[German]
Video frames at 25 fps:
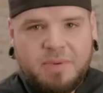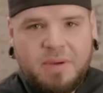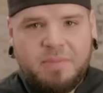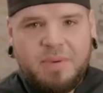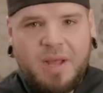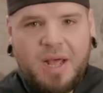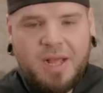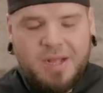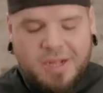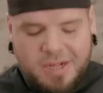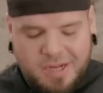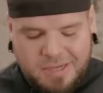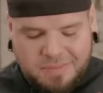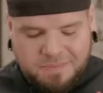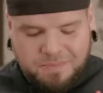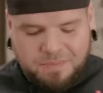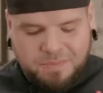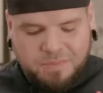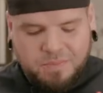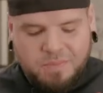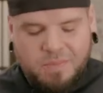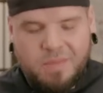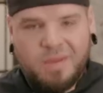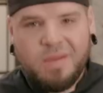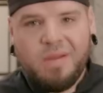beim Nachgrillen
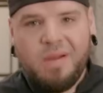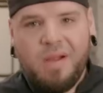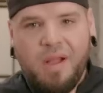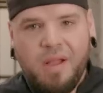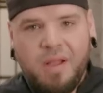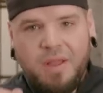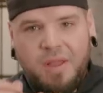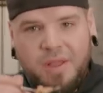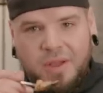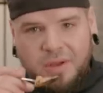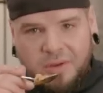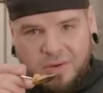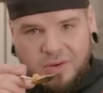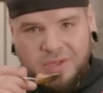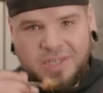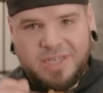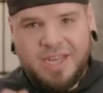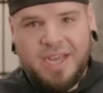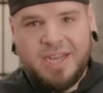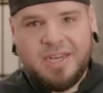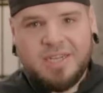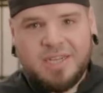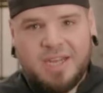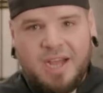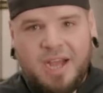und
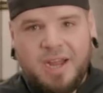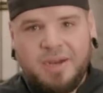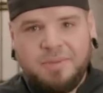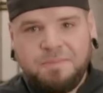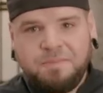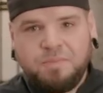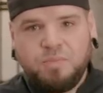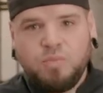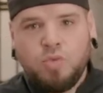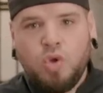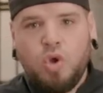denkt dran.